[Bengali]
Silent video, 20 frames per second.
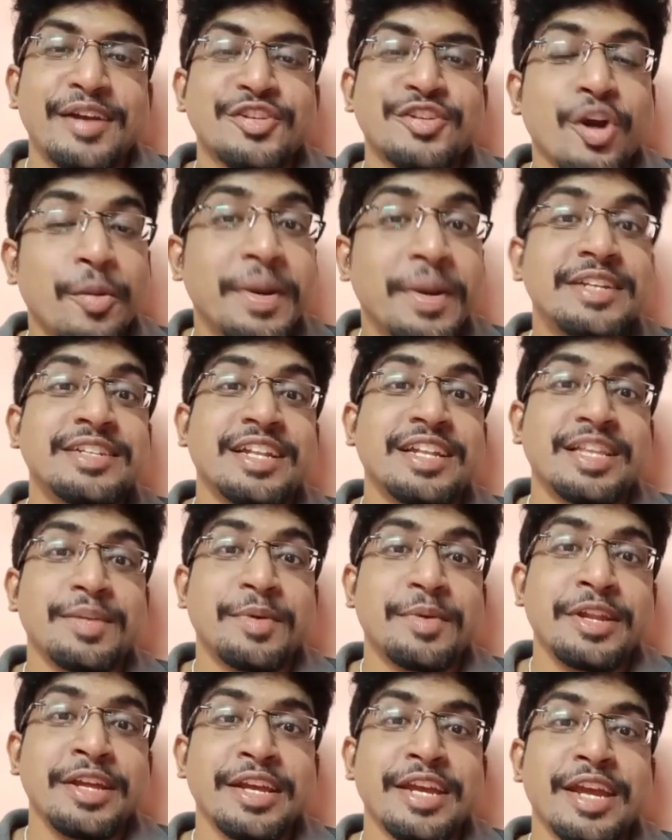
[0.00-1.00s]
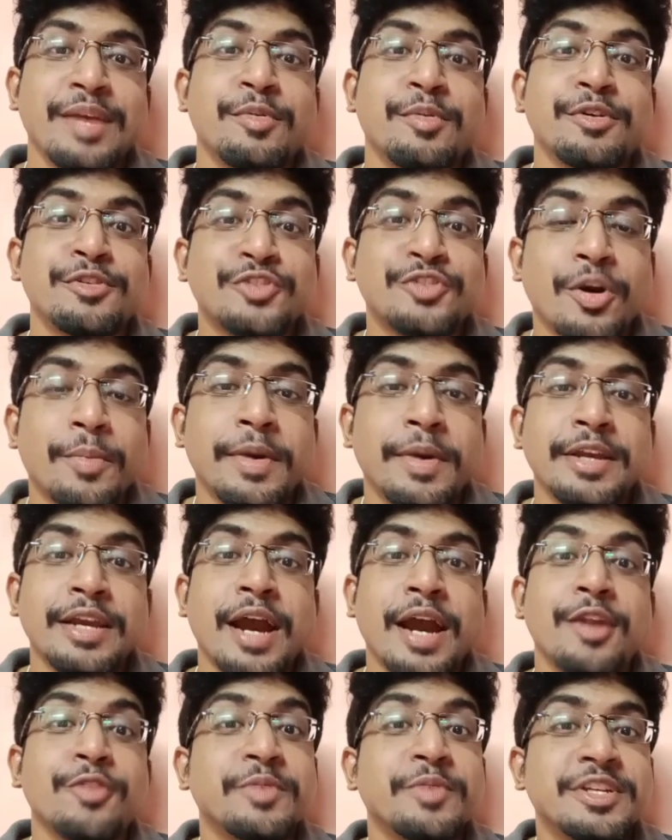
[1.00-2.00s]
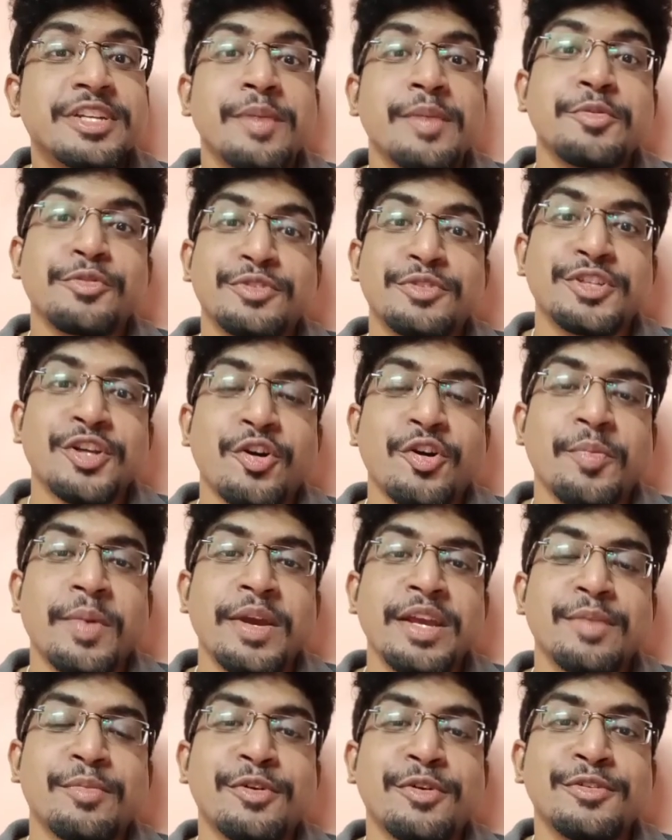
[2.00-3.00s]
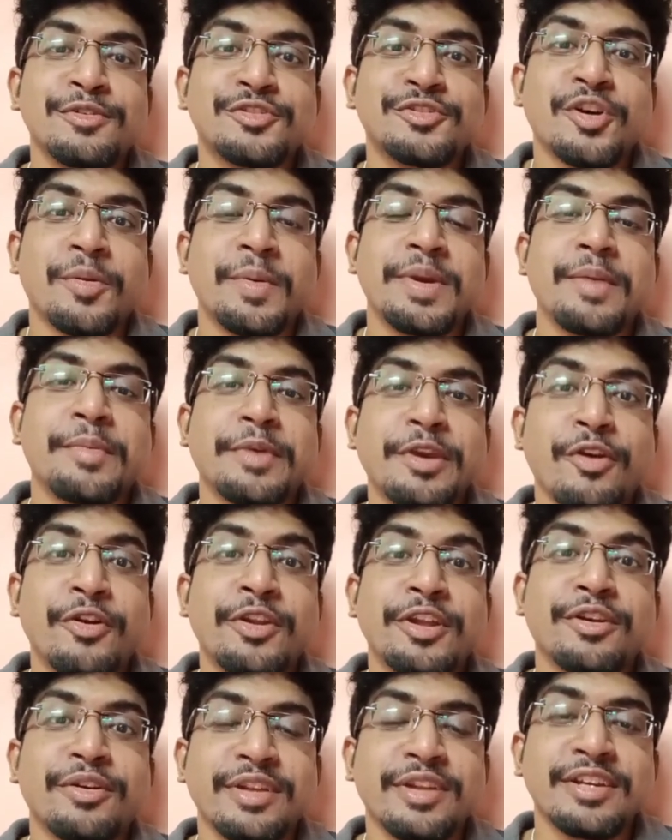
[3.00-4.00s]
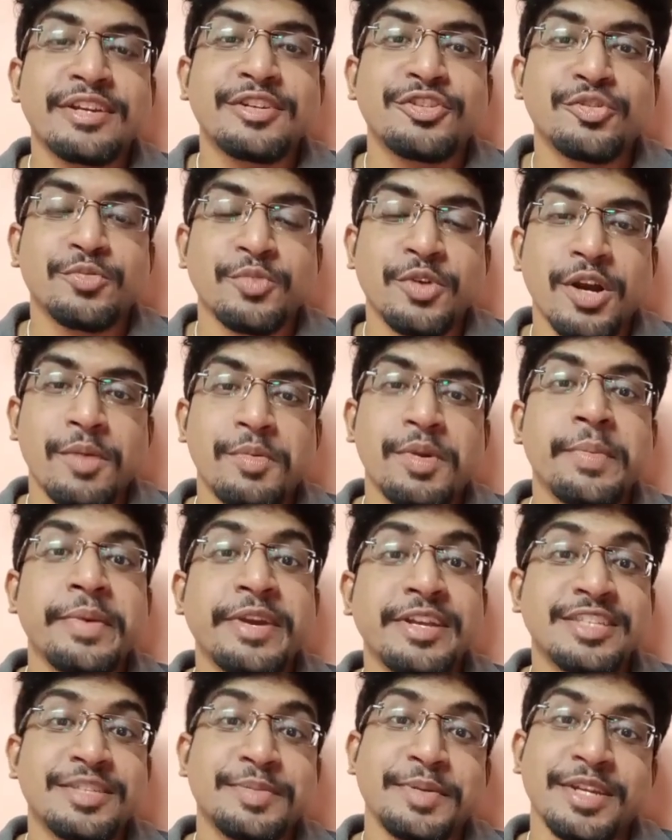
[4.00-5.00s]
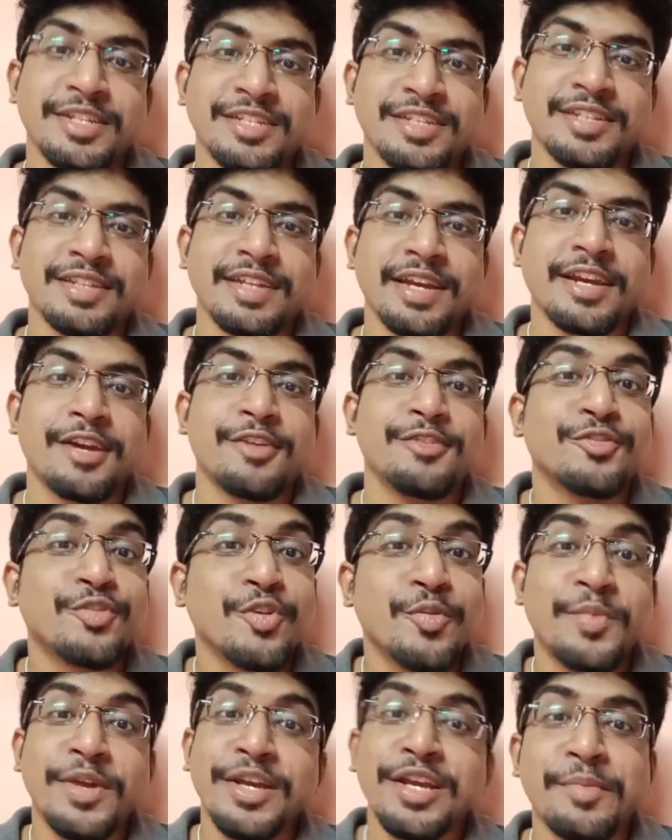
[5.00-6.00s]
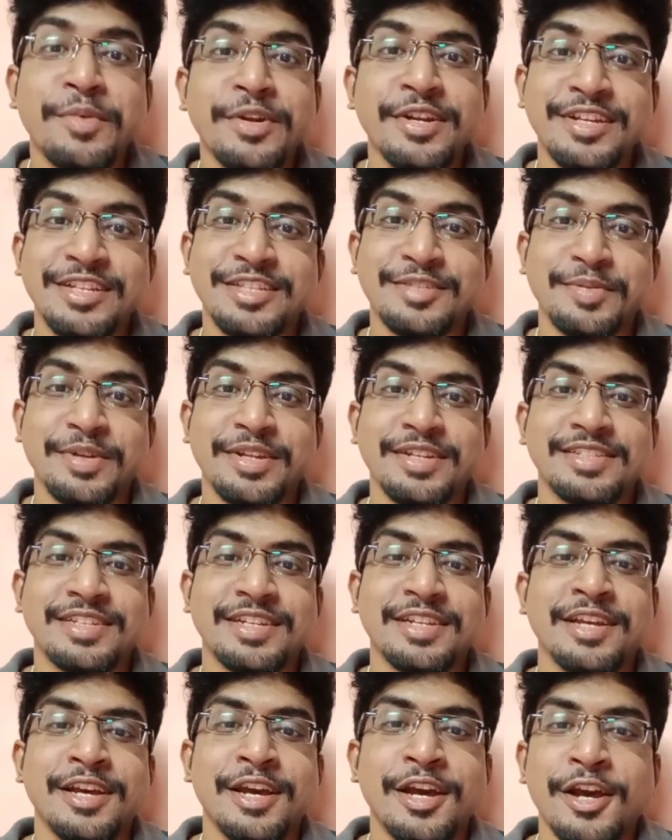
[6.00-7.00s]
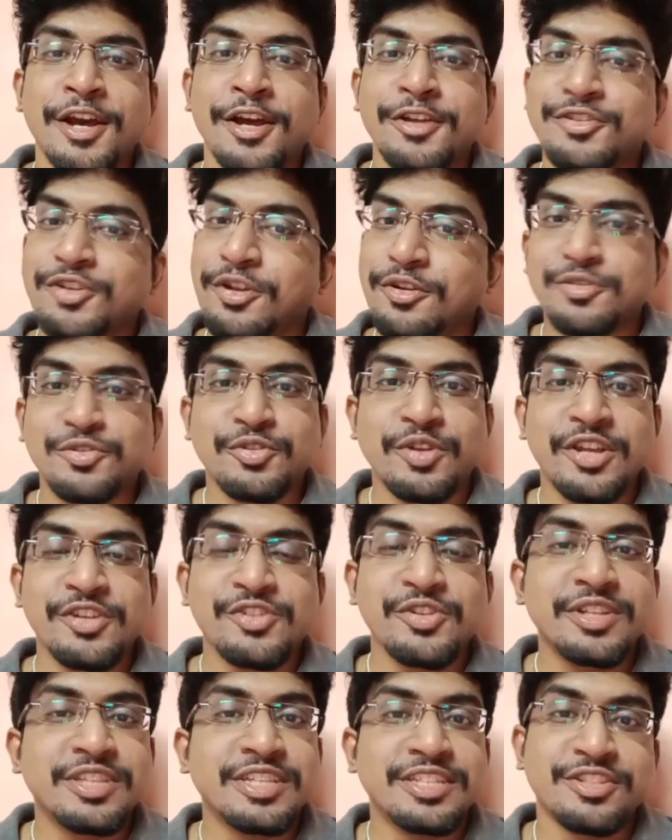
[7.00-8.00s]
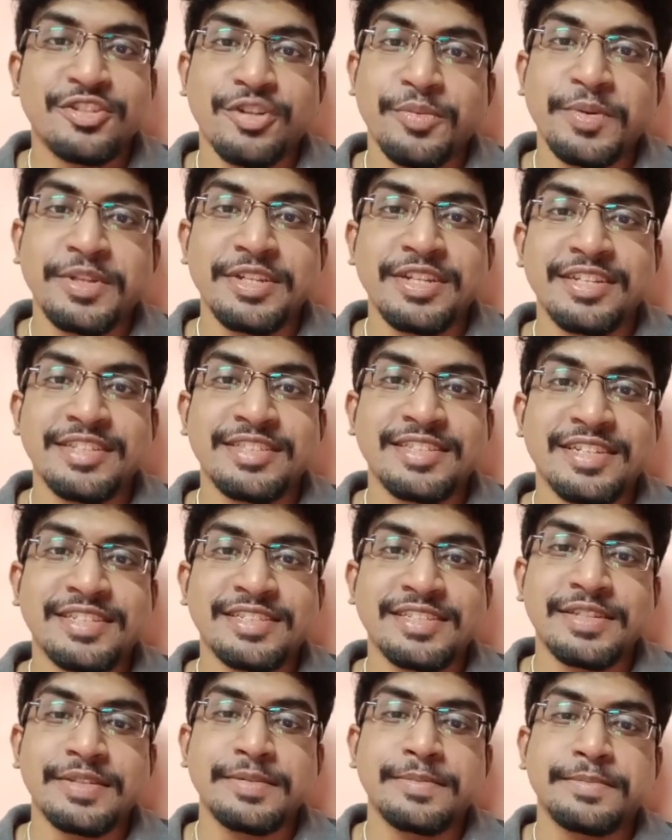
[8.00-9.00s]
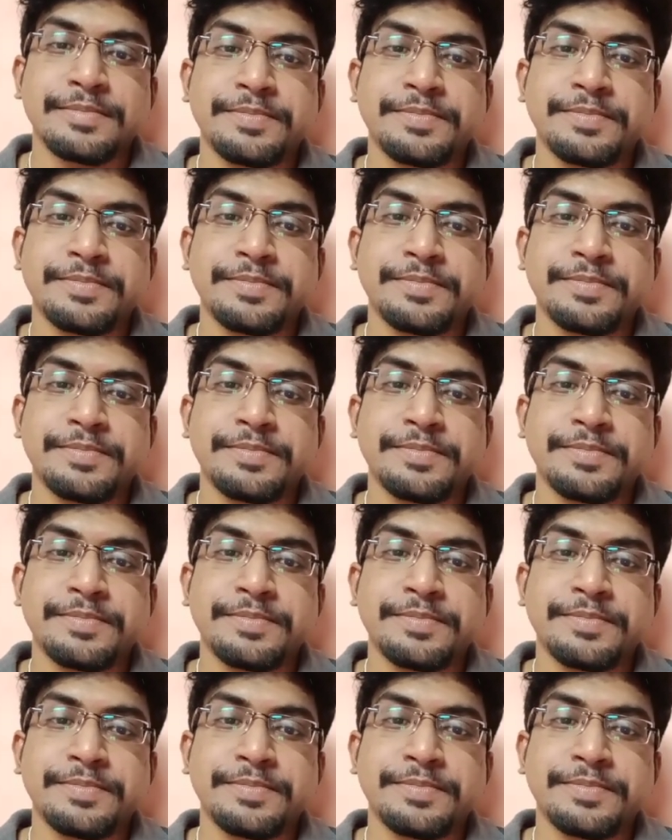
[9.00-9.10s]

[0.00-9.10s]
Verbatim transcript: সবাই জানতে পারে এবং সবাই আরও বেশি আমি উৎসাহ পাই এবং সবাই আমাকে অনেক অনেক শুভকামনা বা ইন্সপিরেশন দেয় কারণ তোমরাই আমার ইন্সপিরেশন চলো চলে এসো এই তিনটে টপিক নিয়ে ডিসকাশনে